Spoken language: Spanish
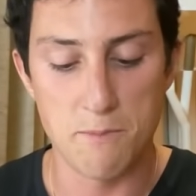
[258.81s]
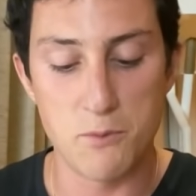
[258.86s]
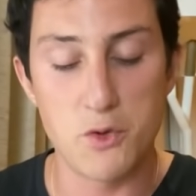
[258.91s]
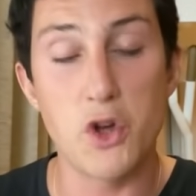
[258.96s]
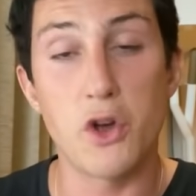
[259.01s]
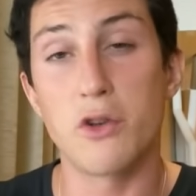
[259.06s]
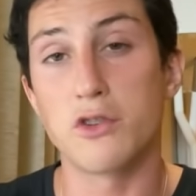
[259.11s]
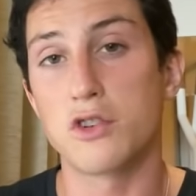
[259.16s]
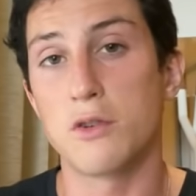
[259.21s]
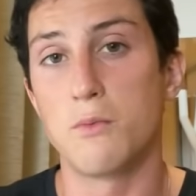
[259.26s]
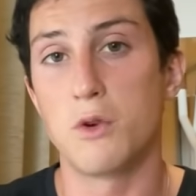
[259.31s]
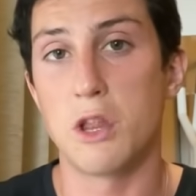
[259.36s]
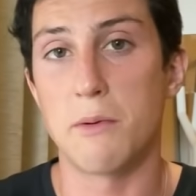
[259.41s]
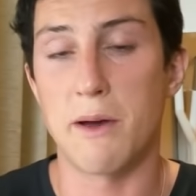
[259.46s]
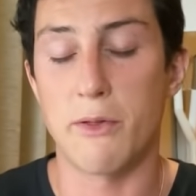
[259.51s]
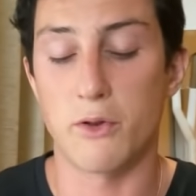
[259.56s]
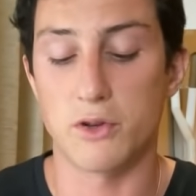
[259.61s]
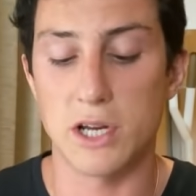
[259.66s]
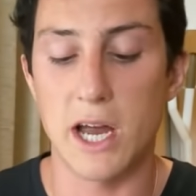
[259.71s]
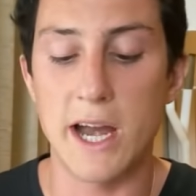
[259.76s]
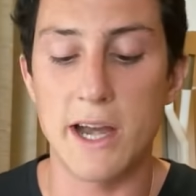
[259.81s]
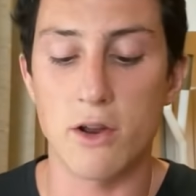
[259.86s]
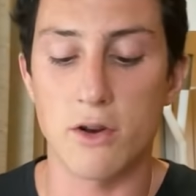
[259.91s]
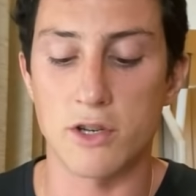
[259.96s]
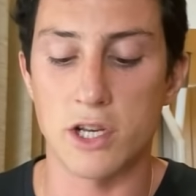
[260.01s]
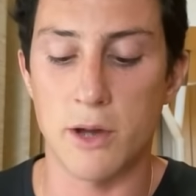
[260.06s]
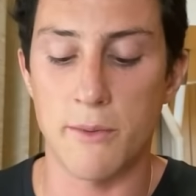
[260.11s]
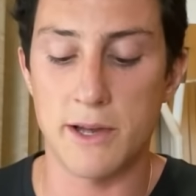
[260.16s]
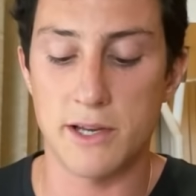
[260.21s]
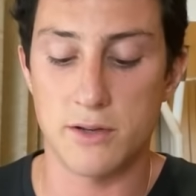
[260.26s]
Yo no soy muy de mazos aéreos,
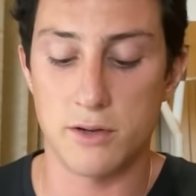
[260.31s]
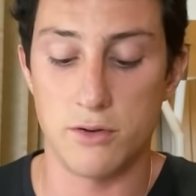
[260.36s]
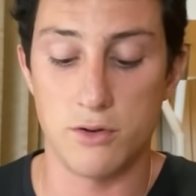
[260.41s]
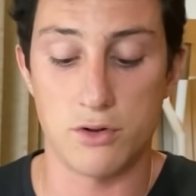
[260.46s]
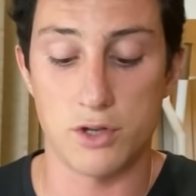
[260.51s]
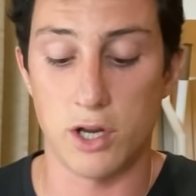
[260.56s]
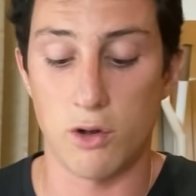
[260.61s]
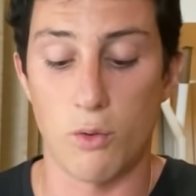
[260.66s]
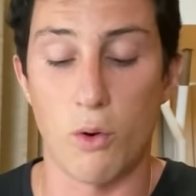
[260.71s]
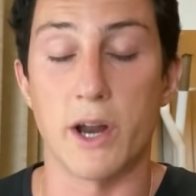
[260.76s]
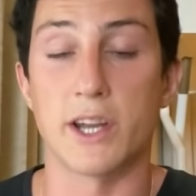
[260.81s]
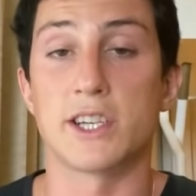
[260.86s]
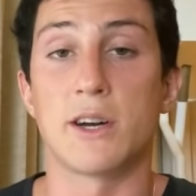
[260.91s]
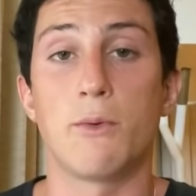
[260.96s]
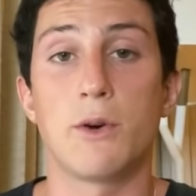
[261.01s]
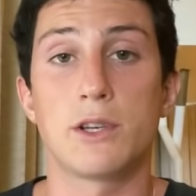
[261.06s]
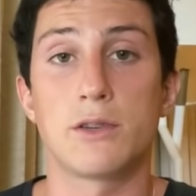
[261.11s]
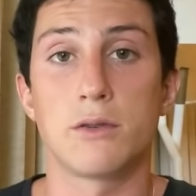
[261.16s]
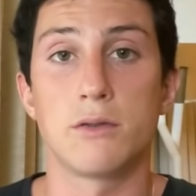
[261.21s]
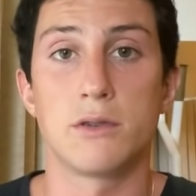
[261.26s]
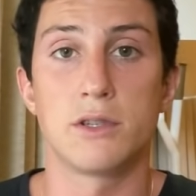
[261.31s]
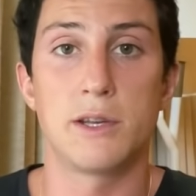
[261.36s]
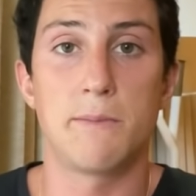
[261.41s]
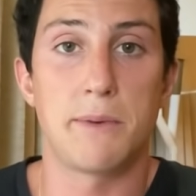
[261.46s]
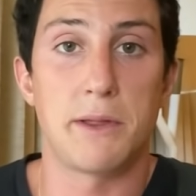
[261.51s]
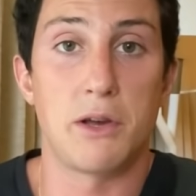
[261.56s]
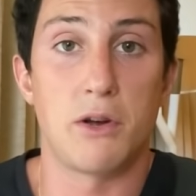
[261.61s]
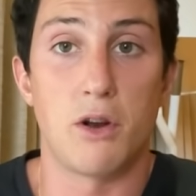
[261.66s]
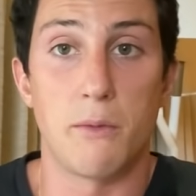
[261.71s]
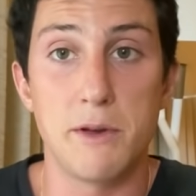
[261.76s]
lo sabéis, no sé jugar sabueso,
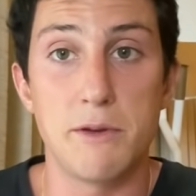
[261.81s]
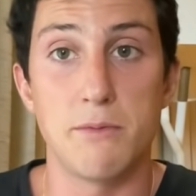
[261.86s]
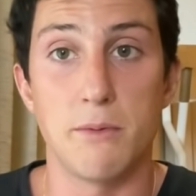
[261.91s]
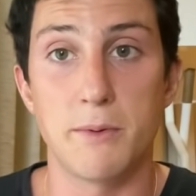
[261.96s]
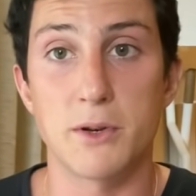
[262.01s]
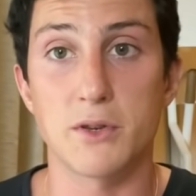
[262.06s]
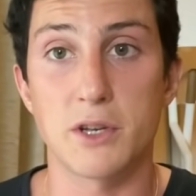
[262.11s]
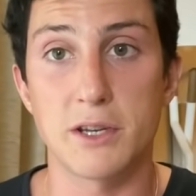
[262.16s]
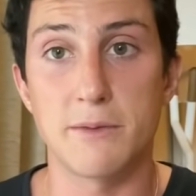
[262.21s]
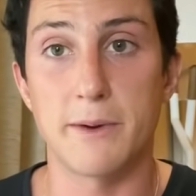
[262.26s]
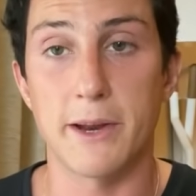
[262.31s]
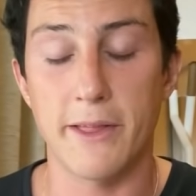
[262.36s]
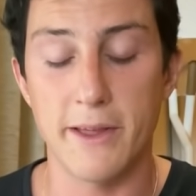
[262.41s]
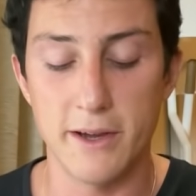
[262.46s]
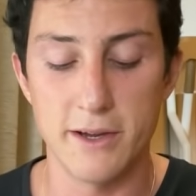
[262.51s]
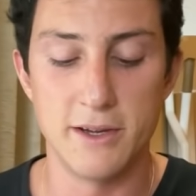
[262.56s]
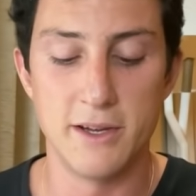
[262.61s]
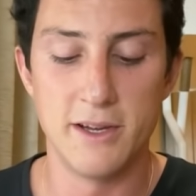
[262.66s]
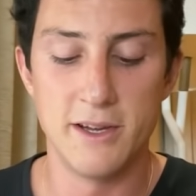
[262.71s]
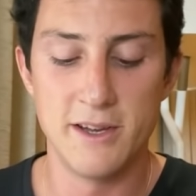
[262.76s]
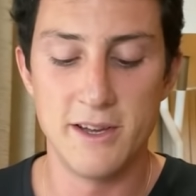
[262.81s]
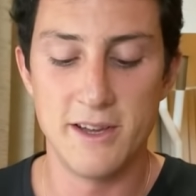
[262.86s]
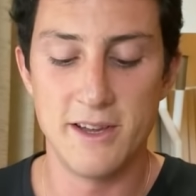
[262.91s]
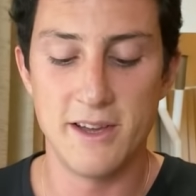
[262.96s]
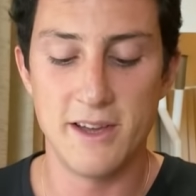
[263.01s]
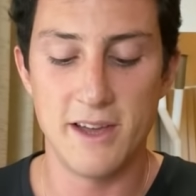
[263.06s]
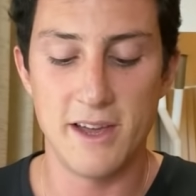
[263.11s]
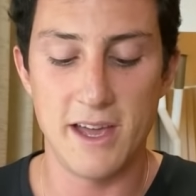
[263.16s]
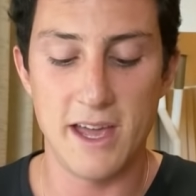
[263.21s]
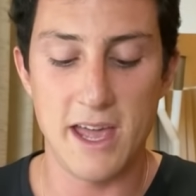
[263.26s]
siempre digo lo mismo, pero es que es verdad.
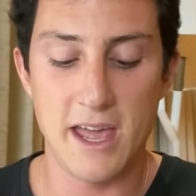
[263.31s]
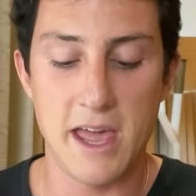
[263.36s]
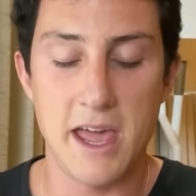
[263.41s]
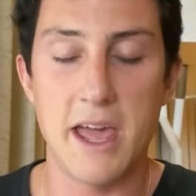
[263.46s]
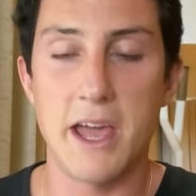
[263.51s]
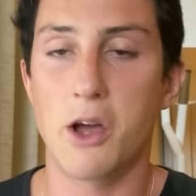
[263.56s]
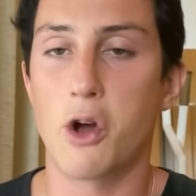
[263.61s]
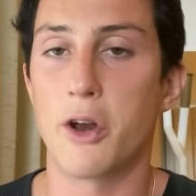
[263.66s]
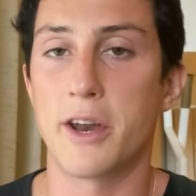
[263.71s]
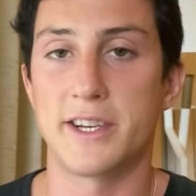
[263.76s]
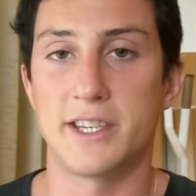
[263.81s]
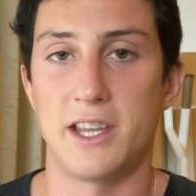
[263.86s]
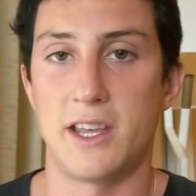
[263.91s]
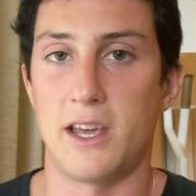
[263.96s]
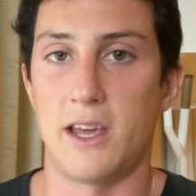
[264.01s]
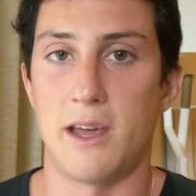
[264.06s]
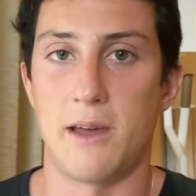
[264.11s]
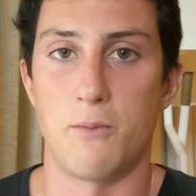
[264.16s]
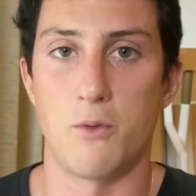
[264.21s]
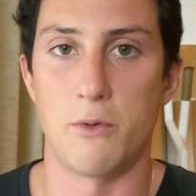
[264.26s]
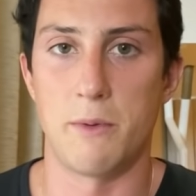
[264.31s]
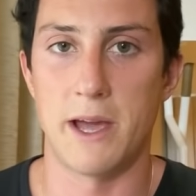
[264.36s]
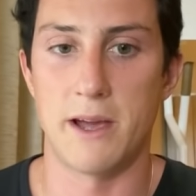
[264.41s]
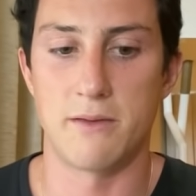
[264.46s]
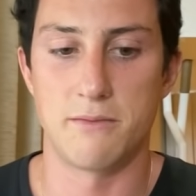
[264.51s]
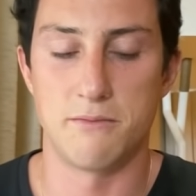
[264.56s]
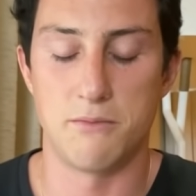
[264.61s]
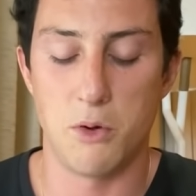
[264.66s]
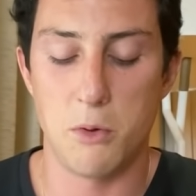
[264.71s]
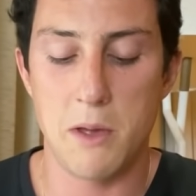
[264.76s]
Y con este muy bien,
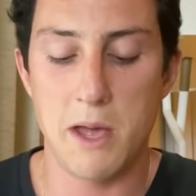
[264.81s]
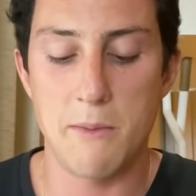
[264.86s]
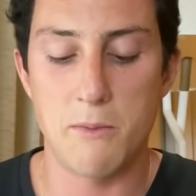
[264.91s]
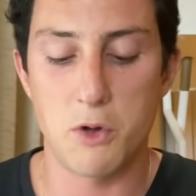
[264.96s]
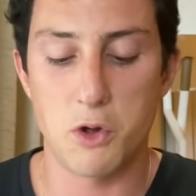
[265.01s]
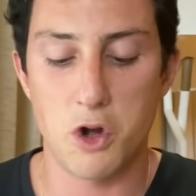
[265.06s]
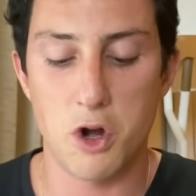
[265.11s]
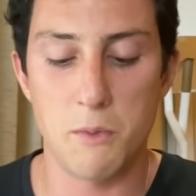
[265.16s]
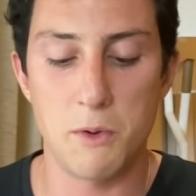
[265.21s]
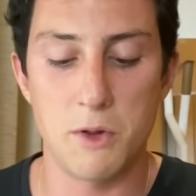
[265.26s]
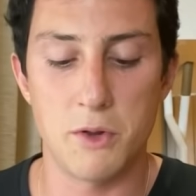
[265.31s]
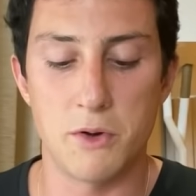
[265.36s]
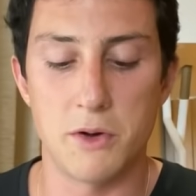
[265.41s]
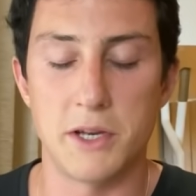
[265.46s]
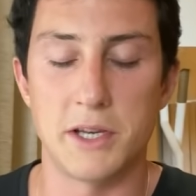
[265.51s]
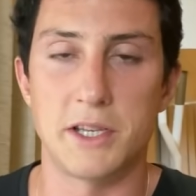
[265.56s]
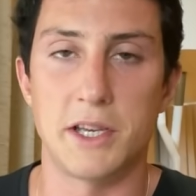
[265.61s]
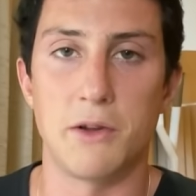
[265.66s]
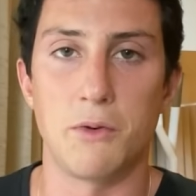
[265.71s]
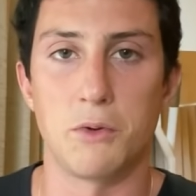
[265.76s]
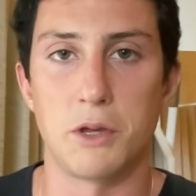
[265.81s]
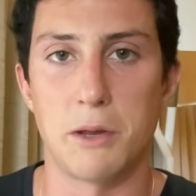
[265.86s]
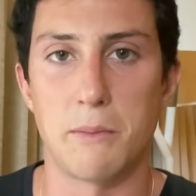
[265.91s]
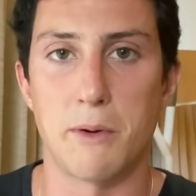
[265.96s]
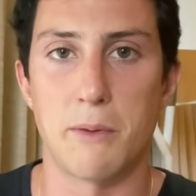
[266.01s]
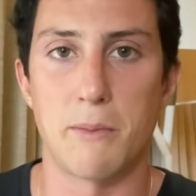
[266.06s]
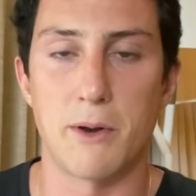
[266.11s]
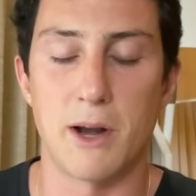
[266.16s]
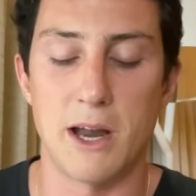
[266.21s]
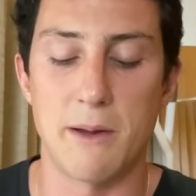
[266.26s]
muy bien, muy cómodo y sin ningún
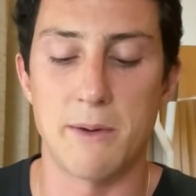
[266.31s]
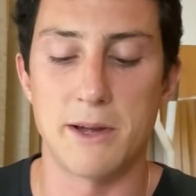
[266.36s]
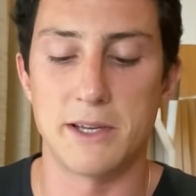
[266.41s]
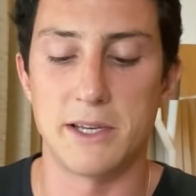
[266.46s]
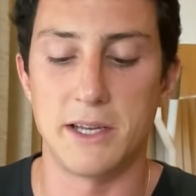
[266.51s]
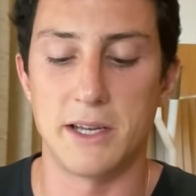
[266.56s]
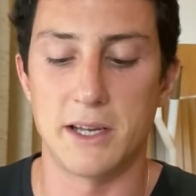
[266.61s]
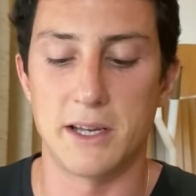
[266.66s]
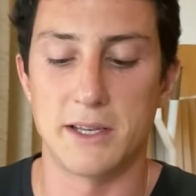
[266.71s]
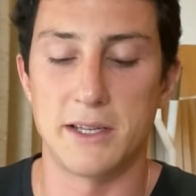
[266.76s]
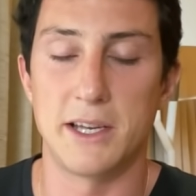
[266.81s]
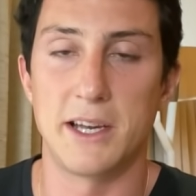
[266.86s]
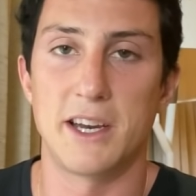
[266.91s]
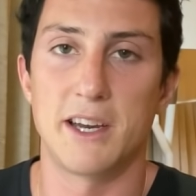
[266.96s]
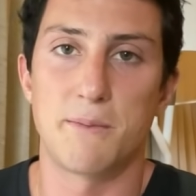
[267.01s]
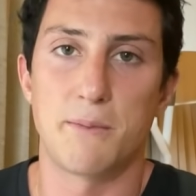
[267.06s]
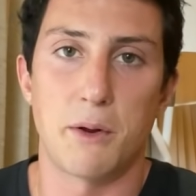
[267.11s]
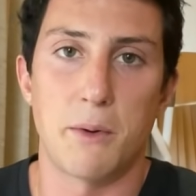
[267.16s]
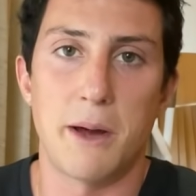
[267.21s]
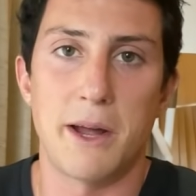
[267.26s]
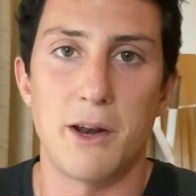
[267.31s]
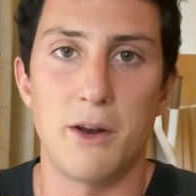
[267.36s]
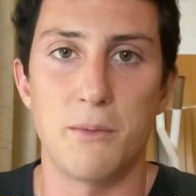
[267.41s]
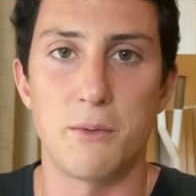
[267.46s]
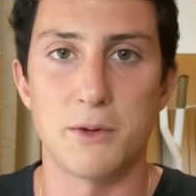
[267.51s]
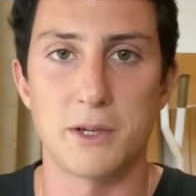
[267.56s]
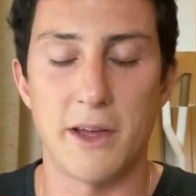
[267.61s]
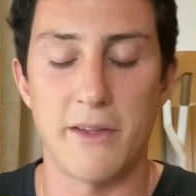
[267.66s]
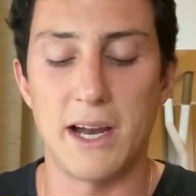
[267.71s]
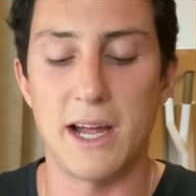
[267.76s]
tipo de problema. Así que si queréis probarlo,
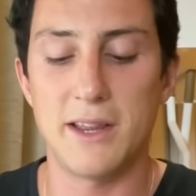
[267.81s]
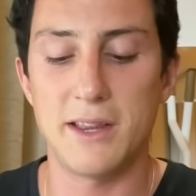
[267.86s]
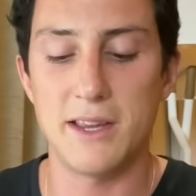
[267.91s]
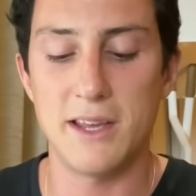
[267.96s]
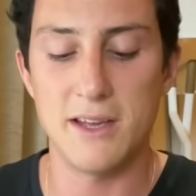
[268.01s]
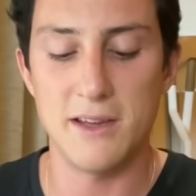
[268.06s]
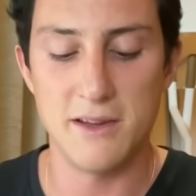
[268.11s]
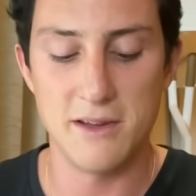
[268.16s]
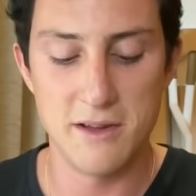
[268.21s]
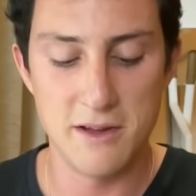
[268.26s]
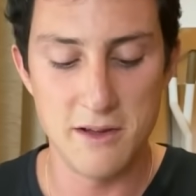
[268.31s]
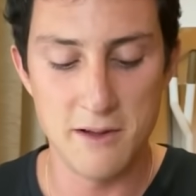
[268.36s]
pues adelante.